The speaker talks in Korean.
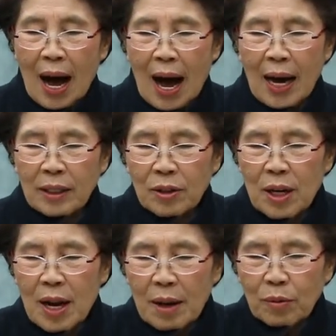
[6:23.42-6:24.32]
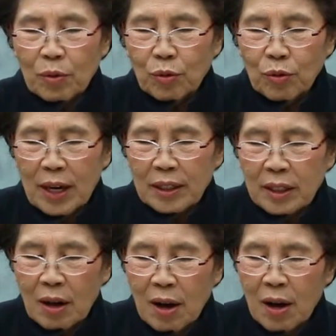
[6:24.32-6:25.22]
아들랑
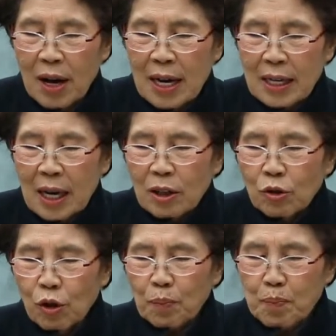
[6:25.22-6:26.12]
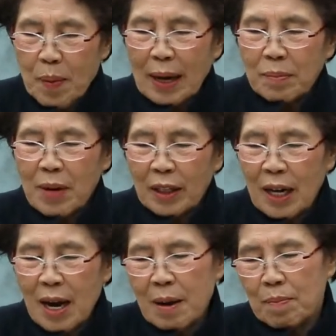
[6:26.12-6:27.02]
굴에서
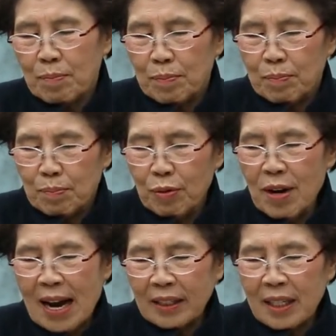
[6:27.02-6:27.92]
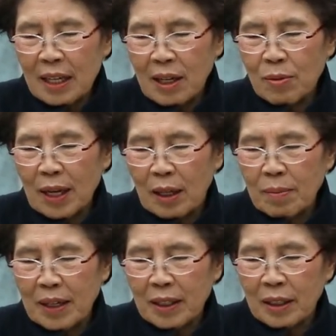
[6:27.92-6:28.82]
600명의 불량자들과
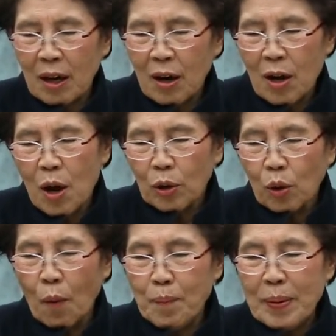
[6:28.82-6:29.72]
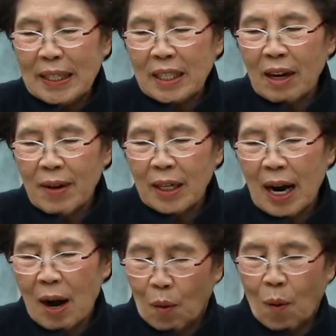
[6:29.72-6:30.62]
더불어서 도피 생활을
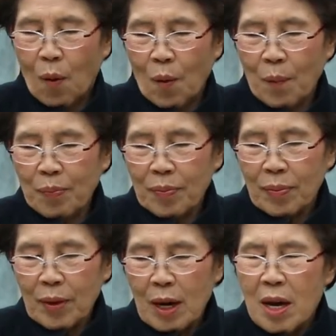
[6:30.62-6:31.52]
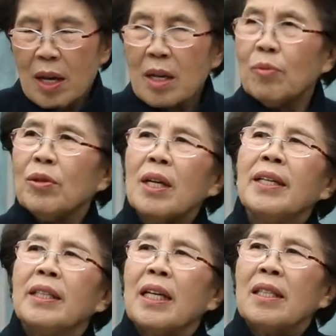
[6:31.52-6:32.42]
하고
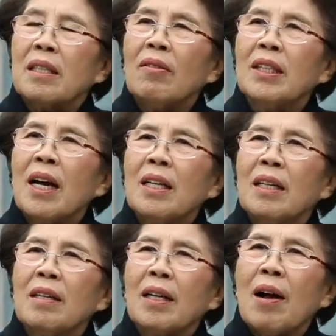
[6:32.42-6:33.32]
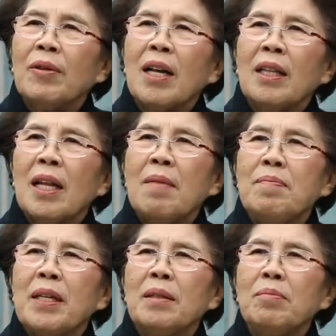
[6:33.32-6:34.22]
우리가 이제 성장하는 것 가운데 내
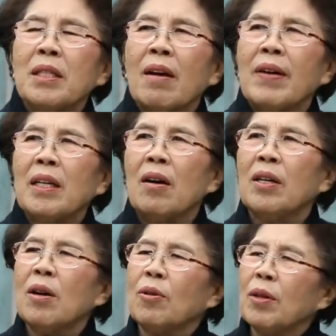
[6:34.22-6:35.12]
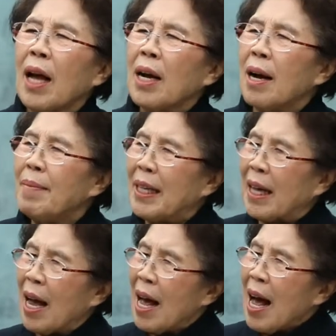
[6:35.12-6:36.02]
믿음 생활이 어렵고
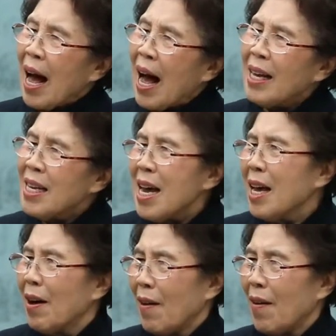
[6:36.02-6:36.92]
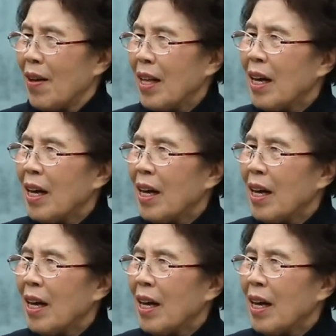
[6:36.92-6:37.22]
난감하다. 아니에요.